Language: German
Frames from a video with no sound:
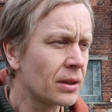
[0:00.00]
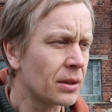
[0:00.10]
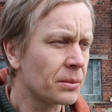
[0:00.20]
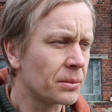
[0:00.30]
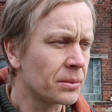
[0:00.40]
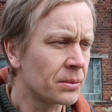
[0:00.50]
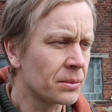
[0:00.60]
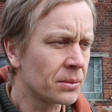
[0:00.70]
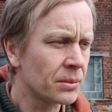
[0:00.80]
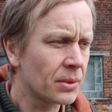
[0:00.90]

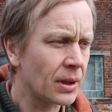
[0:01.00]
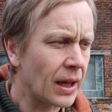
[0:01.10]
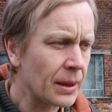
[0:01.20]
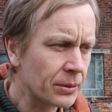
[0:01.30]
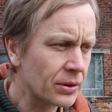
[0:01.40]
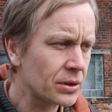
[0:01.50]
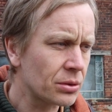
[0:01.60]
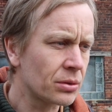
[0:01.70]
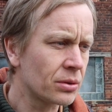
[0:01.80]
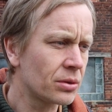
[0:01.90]
ähm, Leipzig
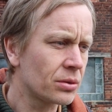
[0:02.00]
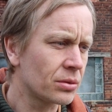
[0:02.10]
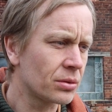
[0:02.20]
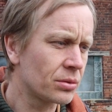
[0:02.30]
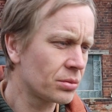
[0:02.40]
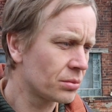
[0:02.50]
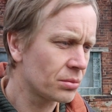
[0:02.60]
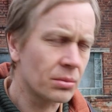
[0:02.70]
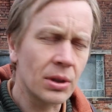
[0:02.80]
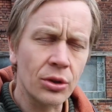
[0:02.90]
und, und
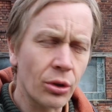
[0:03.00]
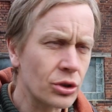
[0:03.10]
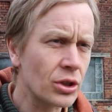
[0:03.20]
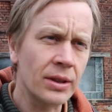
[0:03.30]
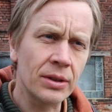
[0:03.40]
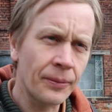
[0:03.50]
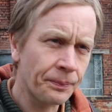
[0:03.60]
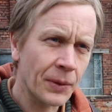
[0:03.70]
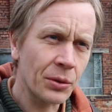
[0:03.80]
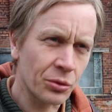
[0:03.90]
Mitteldeutschland
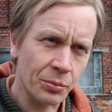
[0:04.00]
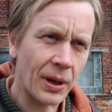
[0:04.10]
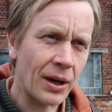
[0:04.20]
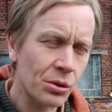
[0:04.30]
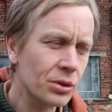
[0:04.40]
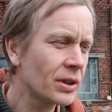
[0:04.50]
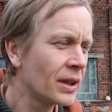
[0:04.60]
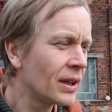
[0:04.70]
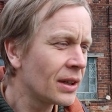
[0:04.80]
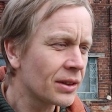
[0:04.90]
uns braucht,
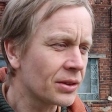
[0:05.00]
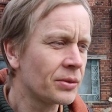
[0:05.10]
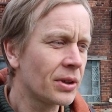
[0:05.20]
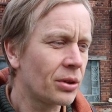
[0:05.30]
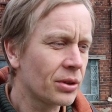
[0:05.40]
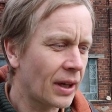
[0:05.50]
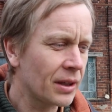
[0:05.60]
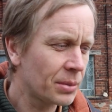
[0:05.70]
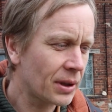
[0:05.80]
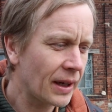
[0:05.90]
sind wir auch
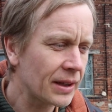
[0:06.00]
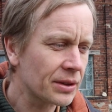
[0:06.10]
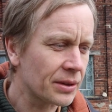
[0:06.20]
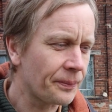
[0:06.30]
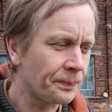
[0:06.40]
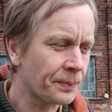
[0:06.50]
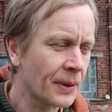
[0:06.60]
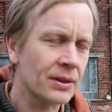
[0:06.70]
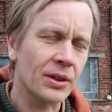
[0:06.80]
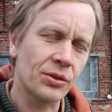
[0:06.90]
gerne bereit, ähm,
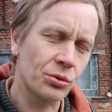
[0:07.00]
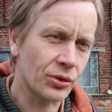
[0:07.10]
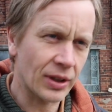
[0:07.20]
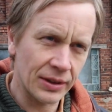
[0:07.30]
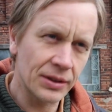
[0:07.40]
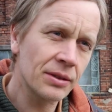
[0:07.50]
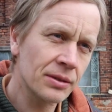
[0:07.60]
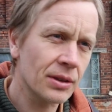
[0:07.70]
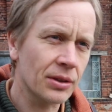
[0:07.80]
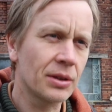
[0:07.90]
das zu
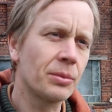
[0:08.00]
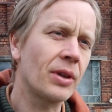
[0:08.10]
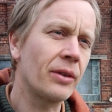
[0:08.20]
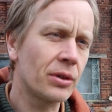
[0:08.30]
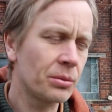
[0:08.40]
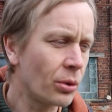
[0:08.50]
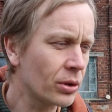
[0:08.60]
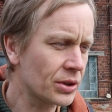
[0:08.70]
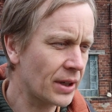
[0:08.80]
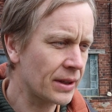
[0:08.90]
skalieren. Also gibt es einfach
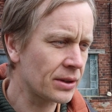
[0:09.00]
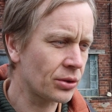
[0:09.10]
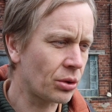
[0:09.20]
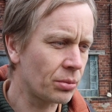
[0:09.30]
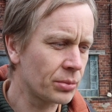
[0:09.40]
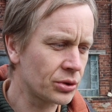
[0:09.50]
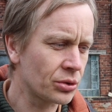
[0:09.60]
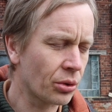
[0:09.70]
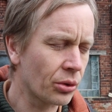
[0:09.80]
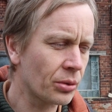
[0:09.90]
Möglichkeiten, das auch ein
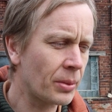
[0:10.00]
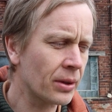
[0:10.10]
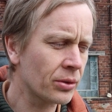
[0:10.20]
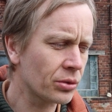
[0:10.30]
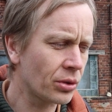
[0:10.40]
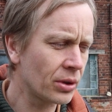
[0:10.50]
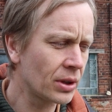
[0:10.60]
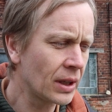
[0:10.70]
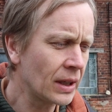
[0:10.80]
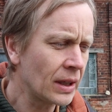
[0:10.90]
bisschen größer machen zu
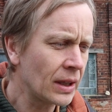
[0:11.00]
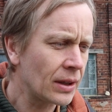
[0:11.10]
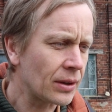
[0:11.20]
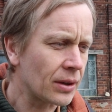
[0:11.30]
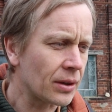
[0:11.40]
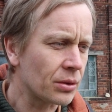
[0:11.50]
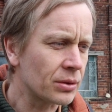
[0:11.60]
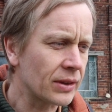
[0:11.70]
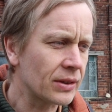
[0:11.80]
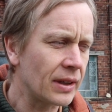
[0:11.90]
können. Äh,
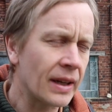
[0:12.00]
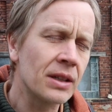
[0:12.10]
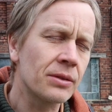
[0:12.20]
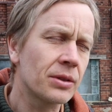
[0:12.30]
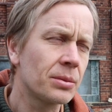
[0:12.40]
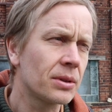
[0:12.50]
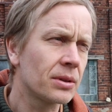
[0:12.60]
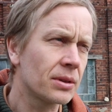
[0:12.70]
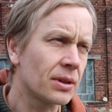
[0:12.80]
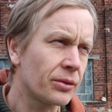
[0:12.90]
und das Gelände, was
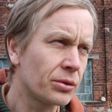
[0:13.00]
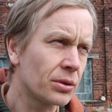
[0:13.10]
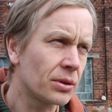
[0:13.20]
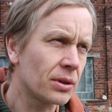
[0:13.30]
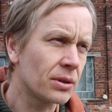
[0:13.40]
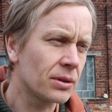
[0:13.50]
wir dafür